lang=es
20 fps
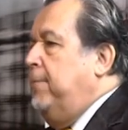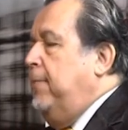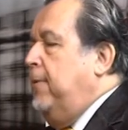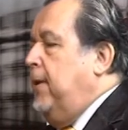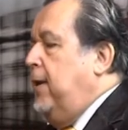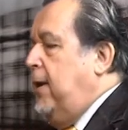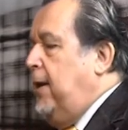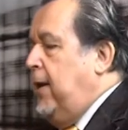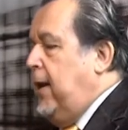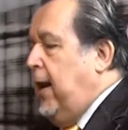
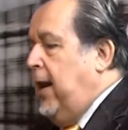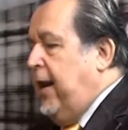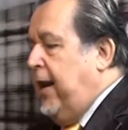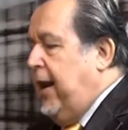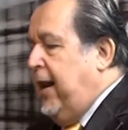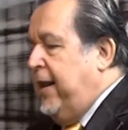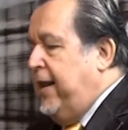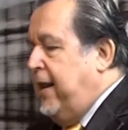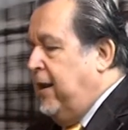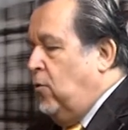eh,
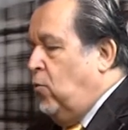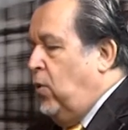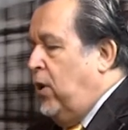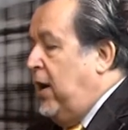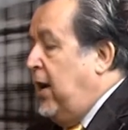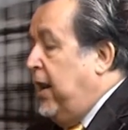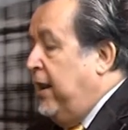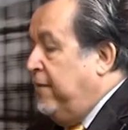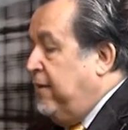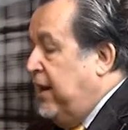aclarar cuál
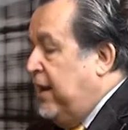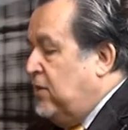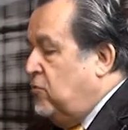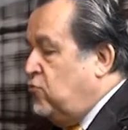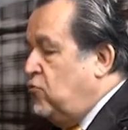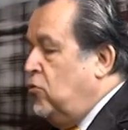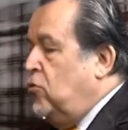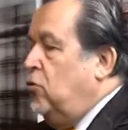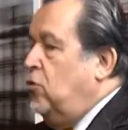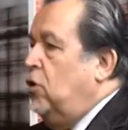es la
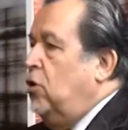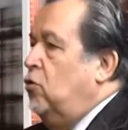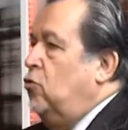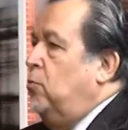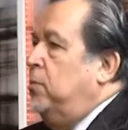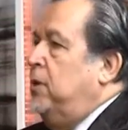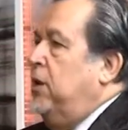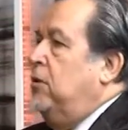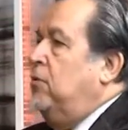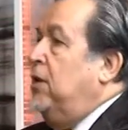relación con el
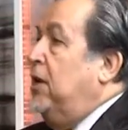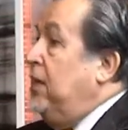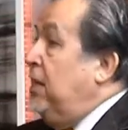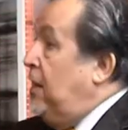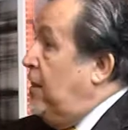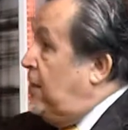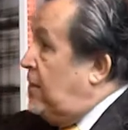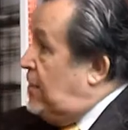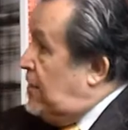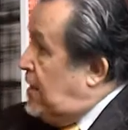Grupo
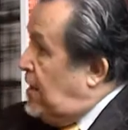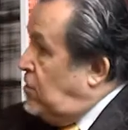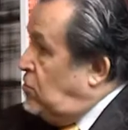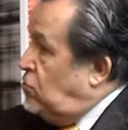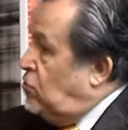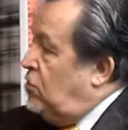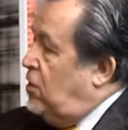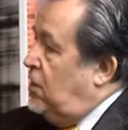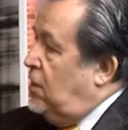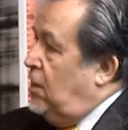Laureate
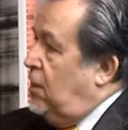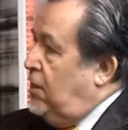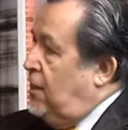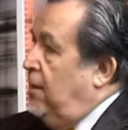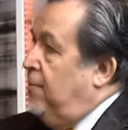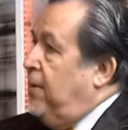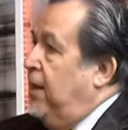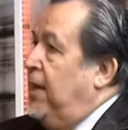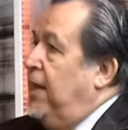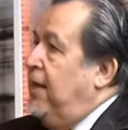dentro de este
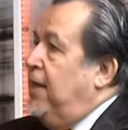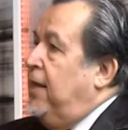tema.